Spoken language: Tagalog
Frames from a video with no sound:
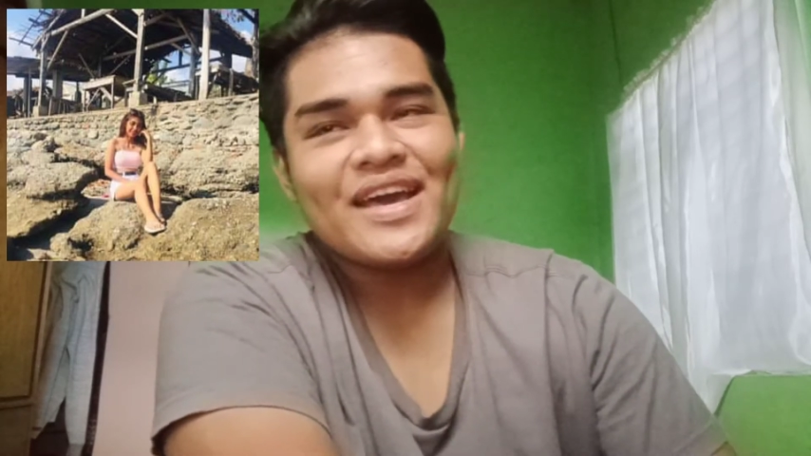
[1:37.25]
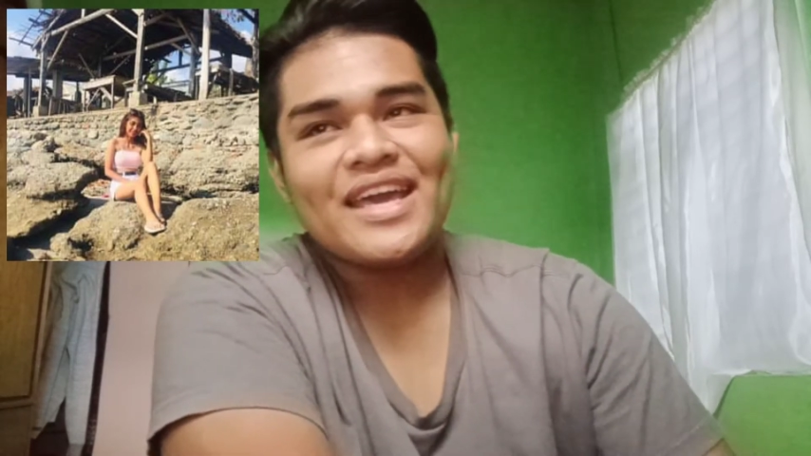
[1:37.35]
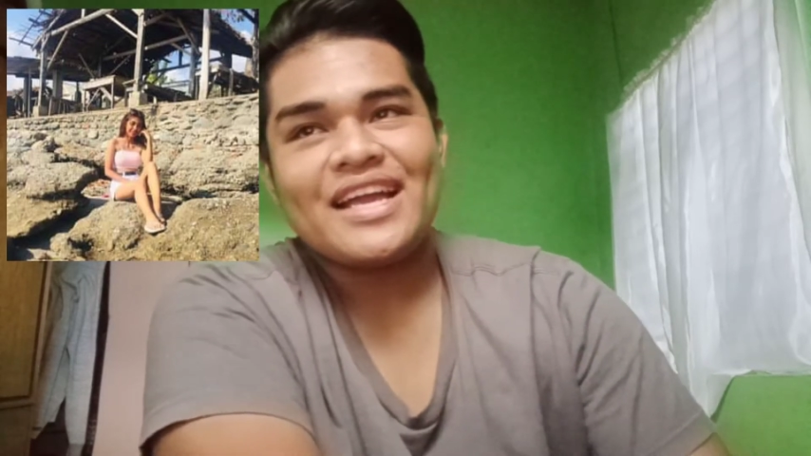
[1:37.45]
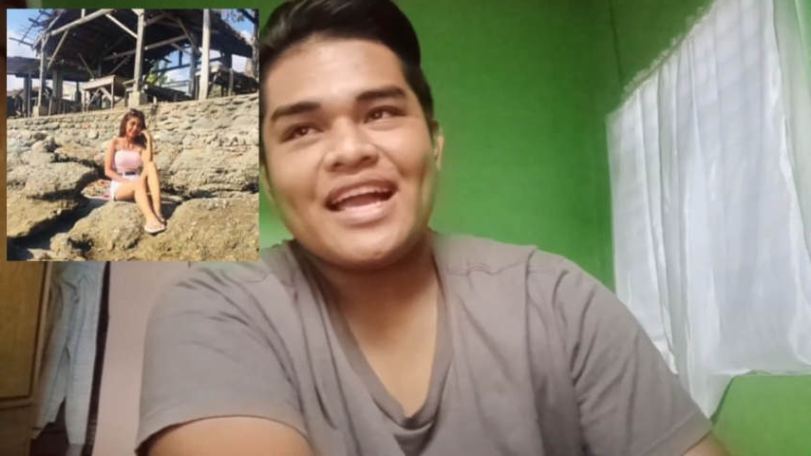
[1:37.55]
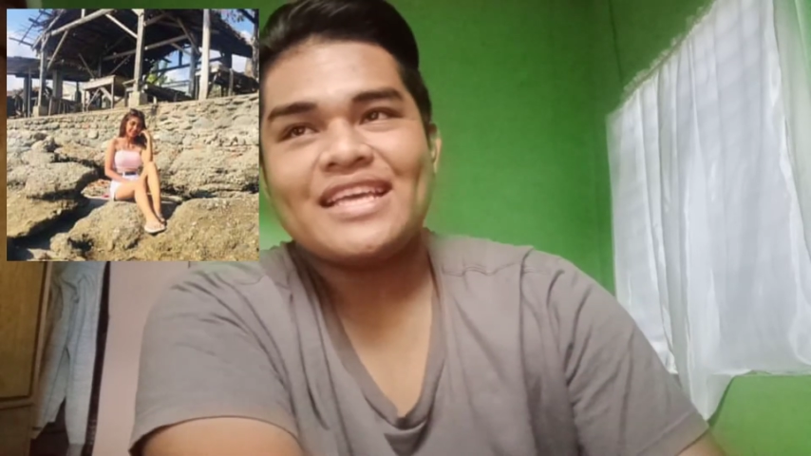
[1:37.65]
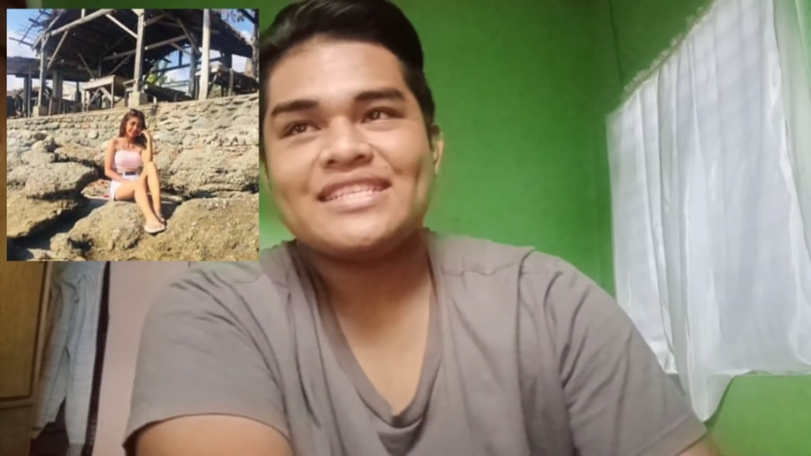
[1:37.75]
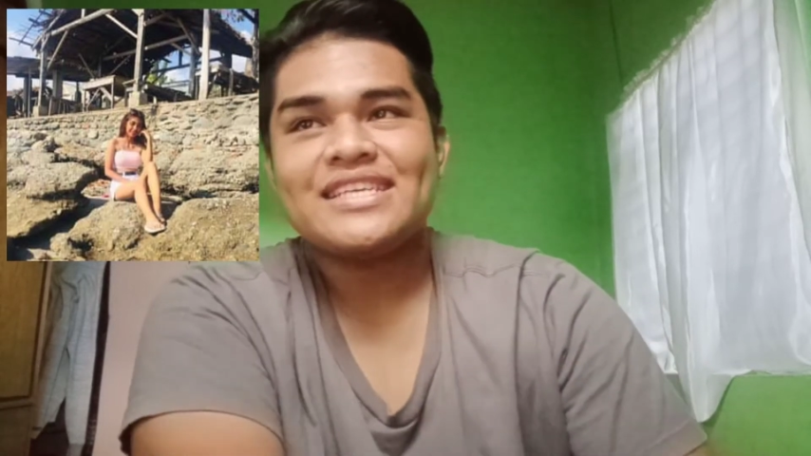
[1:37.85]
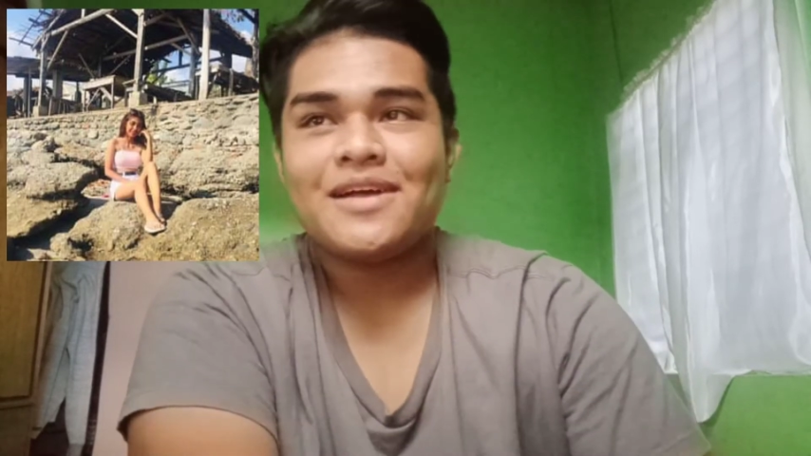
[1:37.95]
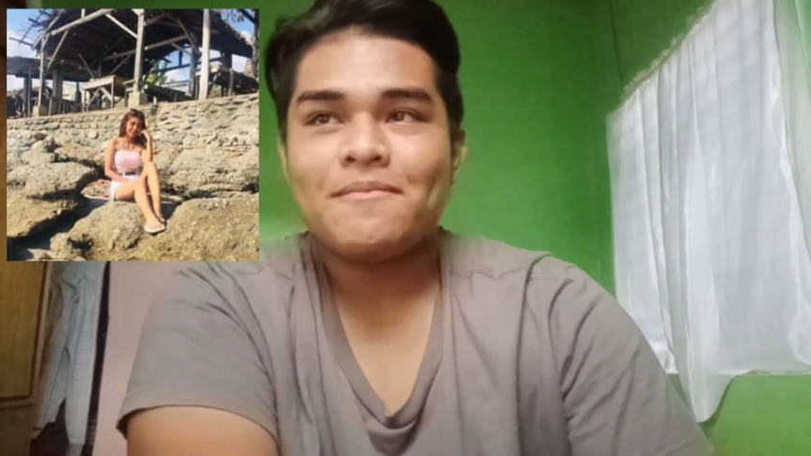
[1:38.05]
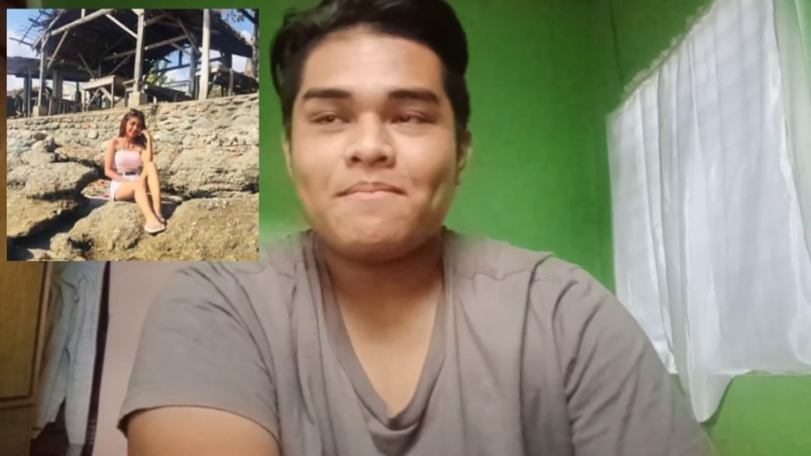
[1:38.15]
okay guys,
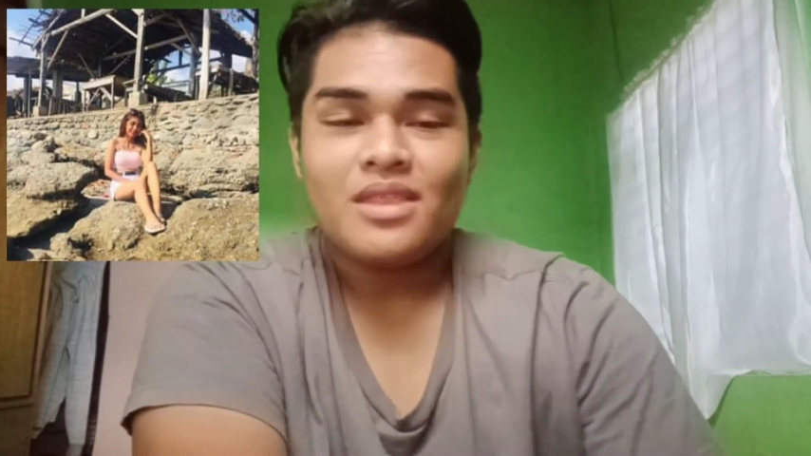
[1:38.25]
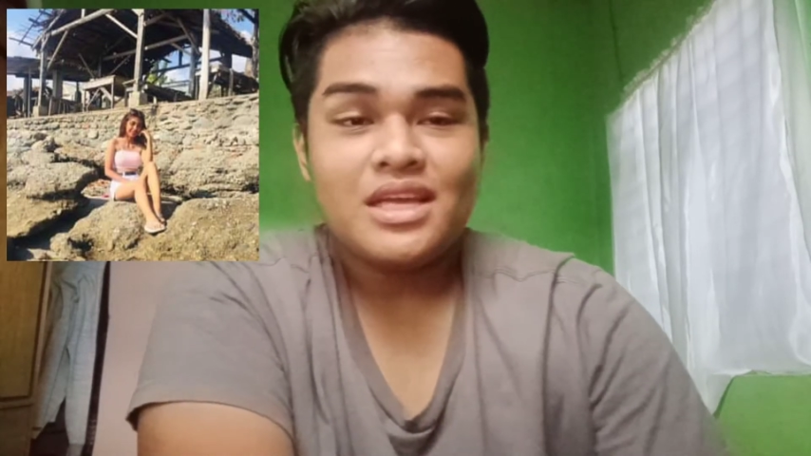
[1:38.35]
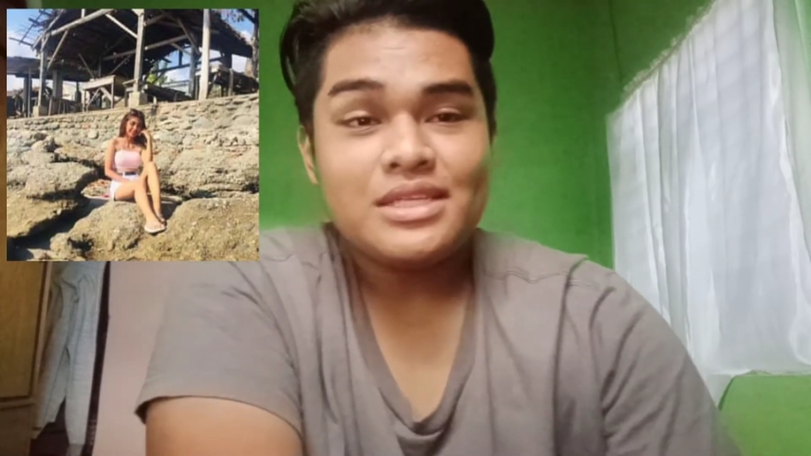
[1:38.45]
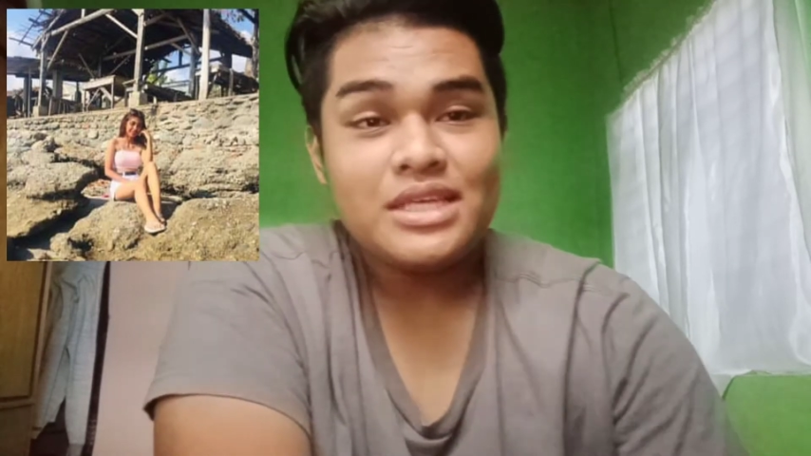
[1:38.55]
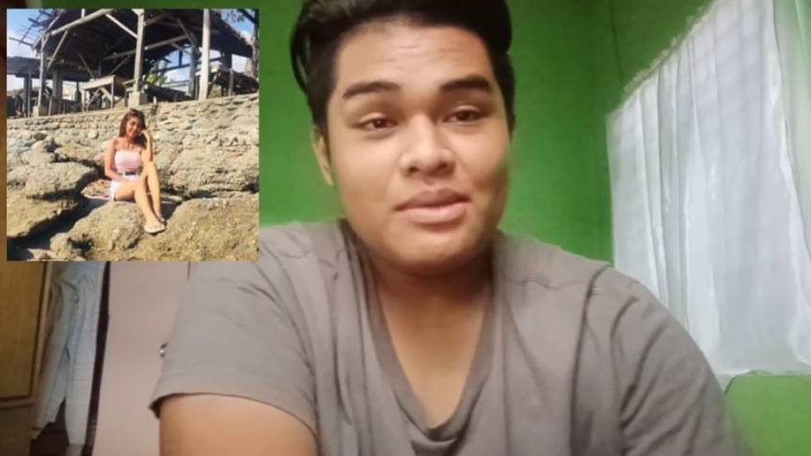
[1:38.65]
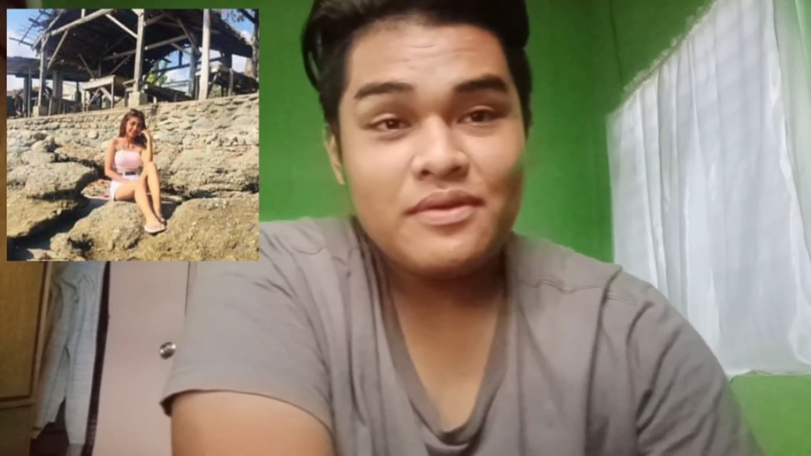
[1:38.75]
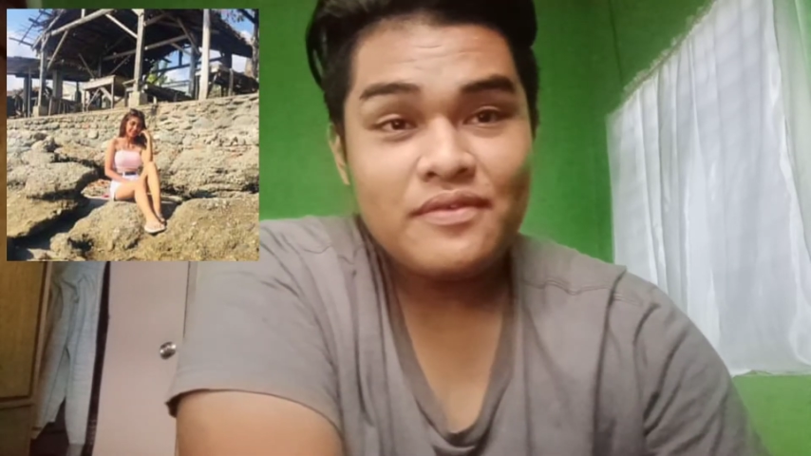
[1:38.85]
um, Jamie